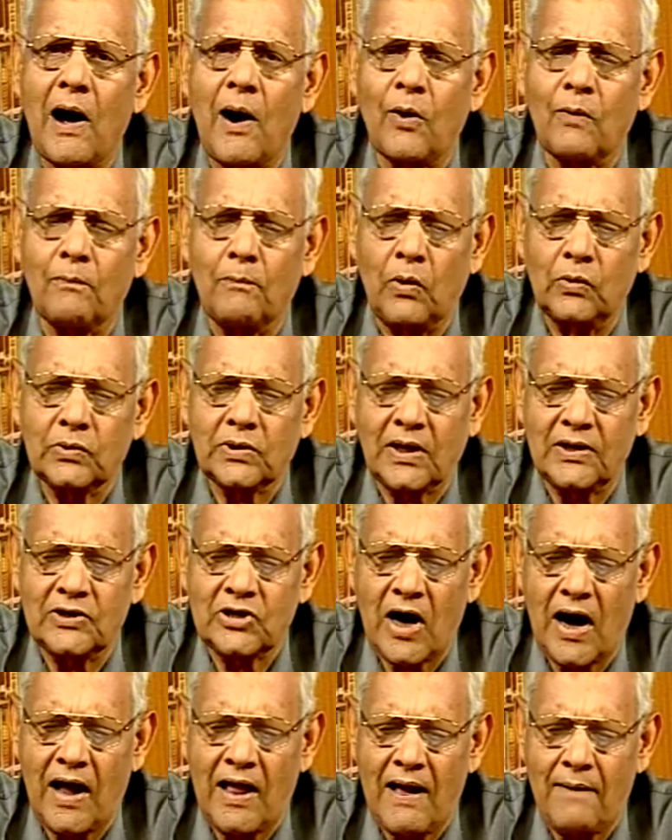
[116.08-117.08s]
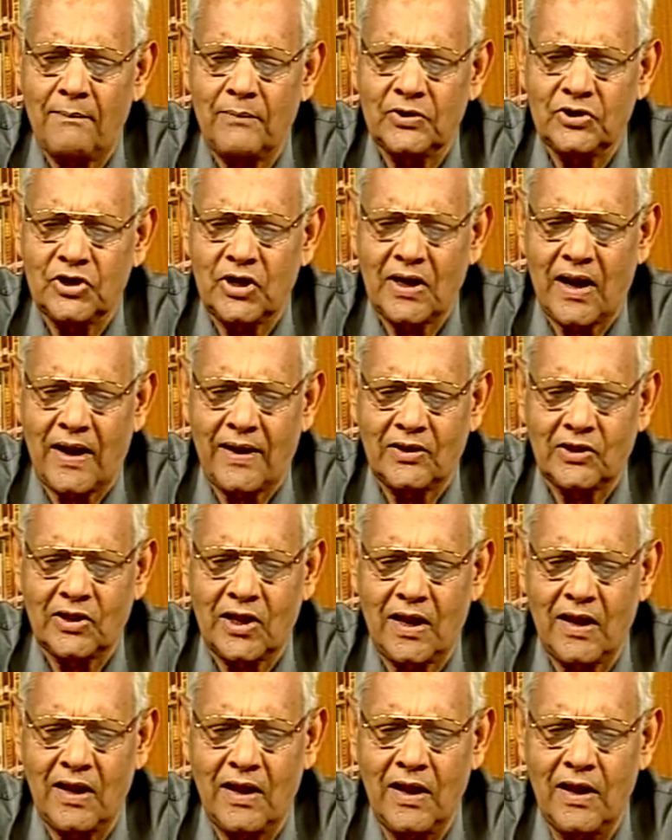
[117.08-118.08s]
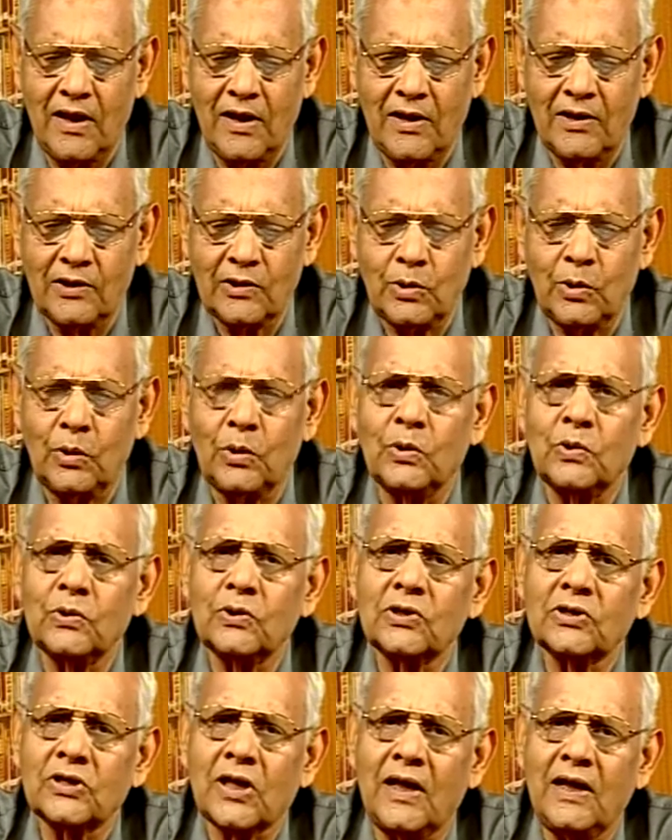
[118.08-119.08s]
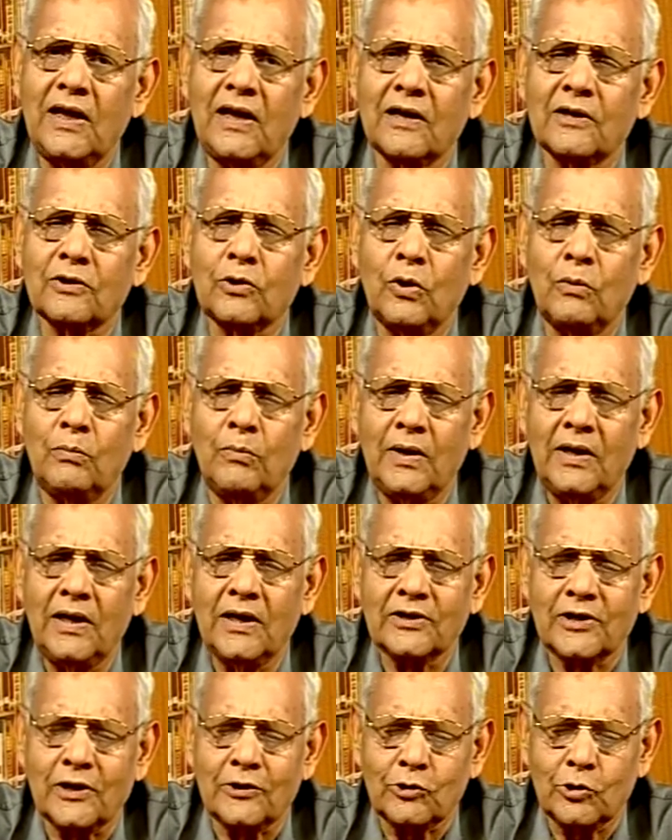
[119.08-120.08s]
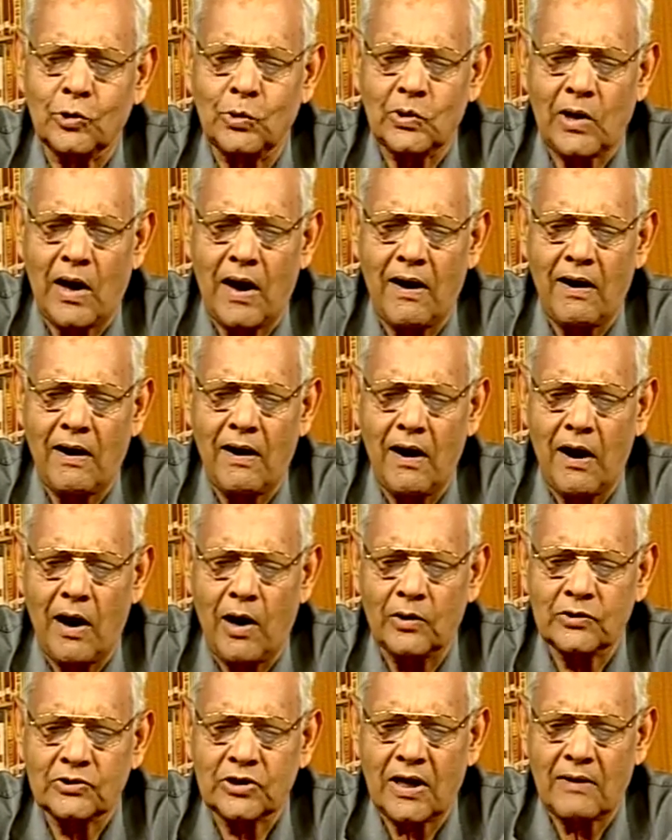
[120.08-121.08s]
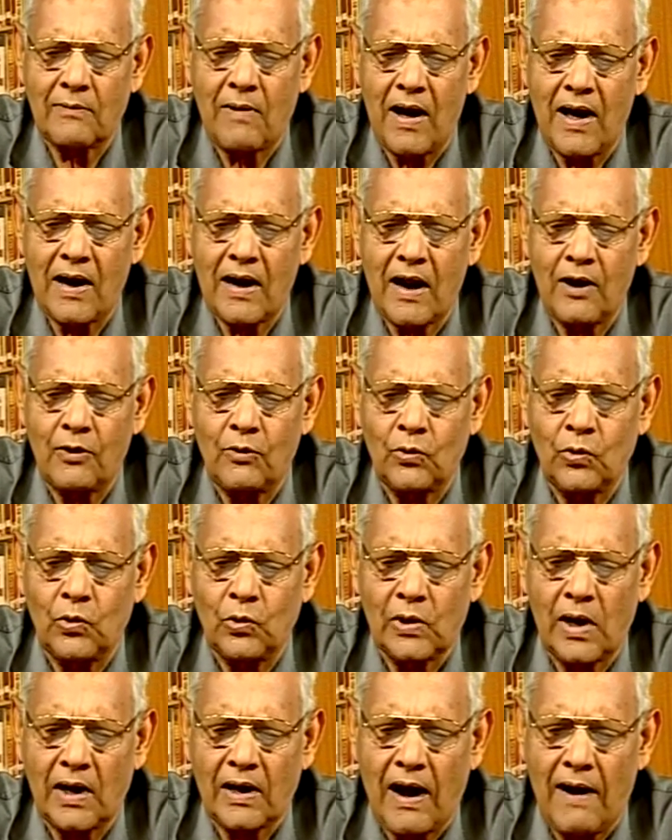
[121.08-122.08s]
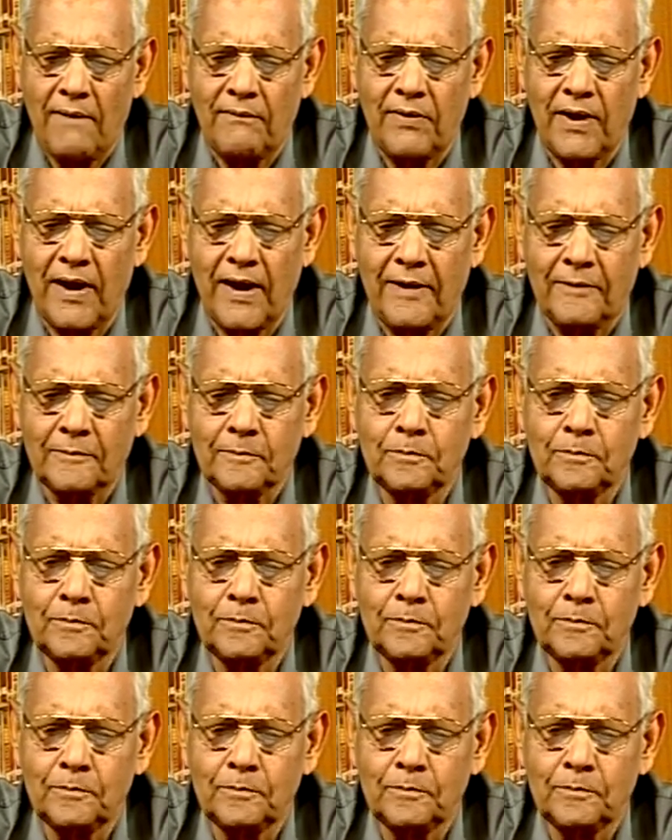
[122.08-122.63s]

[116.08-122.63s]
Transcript: और मौत की छाया में जी रही थी तो सही अर्थों में ये संतों का और सर्वहारा लोगों का काव्य है